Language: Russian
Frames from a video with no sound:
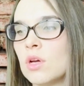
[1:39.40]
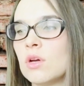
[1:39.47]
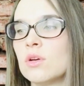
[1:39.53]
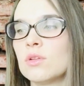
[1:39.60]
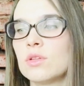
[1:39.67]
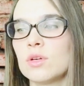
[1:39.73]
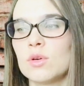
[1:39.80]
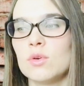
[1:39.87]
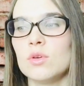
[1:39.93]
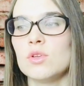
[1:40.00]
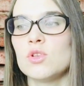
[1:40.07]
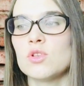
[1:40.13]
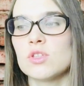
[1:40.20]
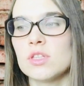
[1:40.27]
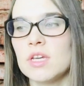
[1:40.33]
Такой
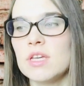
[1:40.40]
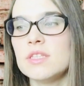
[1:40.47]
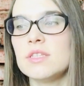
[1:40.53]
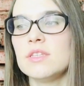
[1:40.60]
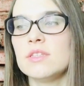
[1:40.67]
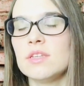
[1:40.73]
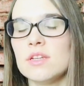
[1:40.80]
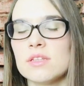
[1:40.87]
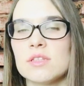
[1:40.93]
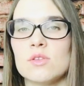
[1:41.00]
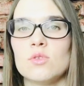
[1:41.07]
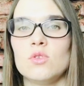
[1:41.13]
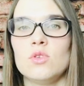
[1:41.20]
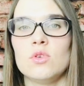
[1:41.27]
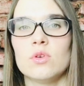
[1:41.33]
еще, знаете,
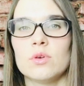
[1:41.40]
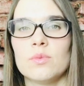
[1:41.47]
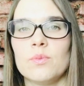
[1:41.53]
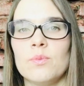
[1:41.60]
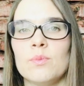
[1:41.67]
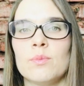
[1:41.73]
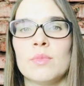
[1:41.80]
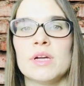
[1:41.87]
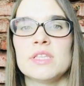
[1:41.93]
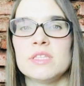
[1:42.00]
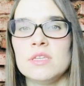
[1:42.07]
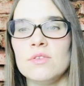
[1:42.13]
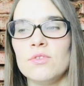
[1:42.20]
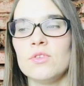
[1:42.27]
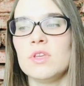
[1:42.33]
интересный у нее
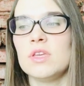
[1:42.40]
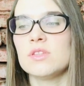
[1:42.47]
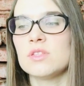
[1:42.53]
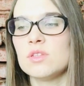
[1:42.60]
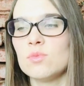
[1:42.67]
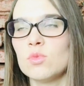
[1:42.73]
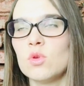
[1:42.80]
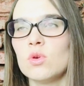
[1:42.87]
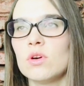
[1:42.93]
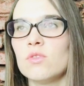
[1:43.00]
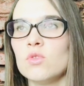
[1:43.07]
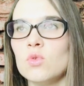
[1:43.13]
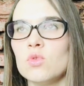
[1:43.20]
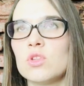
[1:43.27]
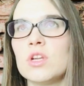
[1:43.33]
мотив есть, немного
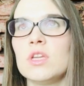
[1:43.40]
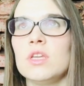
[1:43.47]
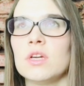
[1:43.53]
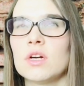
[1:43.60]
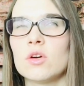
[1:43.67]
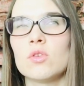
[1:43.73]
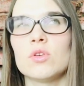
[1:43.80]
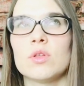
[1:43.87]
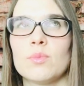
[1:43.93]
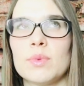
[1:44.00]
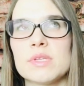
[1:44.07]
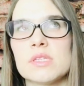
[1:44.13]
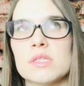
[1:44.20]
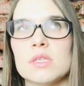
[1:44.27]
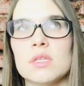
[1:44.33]
внутренний какой-то
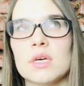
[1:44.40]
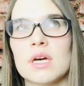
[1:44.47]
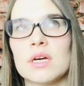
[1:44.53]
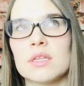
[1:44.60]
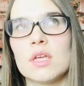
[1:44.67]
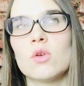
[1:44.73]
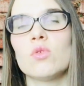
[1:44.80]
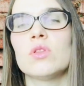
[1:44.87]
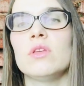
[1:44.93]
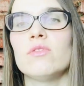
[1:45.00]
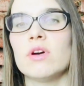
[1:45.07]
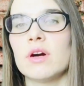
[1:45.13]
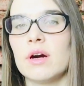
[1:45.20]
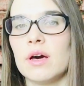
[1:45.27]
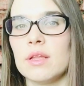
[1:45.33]
посыл, как народный
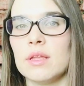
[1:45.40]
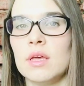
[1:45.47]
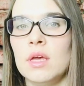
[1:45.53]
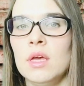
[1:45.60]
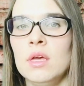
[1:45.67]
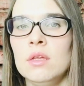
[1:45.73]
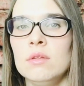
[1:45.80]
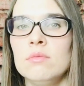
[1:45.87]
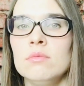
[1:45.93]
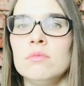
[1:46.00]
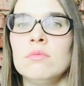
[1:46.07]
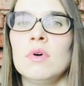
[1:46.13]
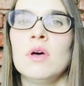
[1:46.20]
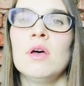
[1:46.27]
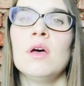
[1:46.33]
вокал.
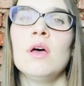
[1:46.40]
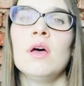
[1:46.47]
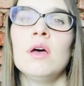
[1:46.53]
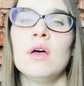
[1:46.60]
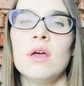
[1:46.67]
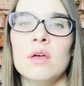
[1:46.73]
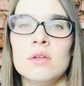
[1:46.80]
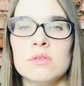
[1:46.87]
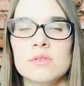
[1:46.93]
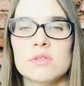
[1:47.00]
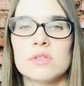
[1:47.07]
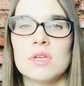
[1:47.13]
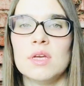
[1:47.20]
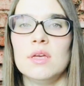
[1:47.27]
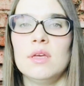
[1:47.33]

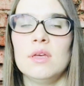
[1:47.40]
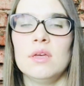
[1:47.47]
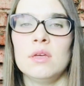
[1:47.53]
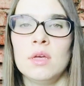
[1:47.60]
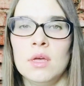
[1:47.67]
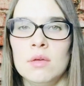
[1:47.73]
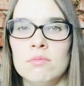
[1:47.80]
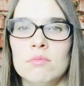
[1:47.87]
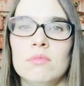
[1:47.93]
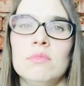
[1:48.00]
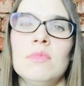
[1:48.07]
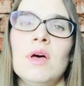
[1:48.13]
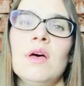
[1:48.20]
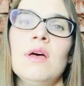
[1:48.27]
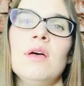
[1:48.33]
Мансе,
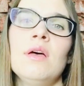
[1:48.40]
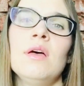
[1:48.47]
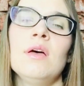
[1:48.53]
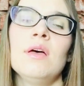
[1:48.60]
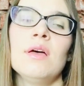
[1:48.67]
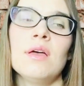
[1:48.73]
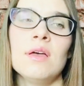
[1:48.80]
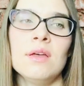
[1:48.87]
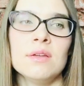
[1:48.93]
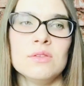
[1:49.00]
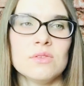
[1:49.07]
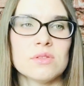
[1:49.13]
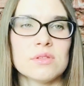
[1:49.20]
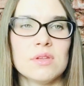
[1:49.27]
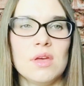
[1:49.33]

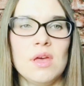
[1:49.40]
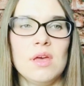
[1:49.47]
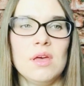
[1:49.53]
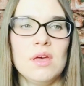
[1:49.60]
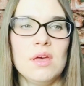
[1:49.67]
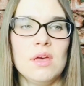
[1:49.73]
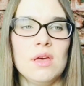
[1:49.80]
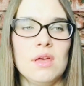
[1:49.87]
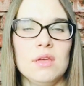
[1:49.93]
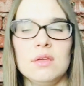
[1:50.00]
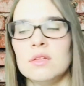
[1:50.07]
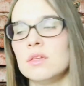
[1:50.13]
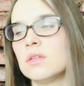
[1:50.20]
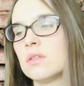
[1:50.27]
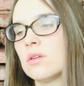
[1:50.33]
мансе.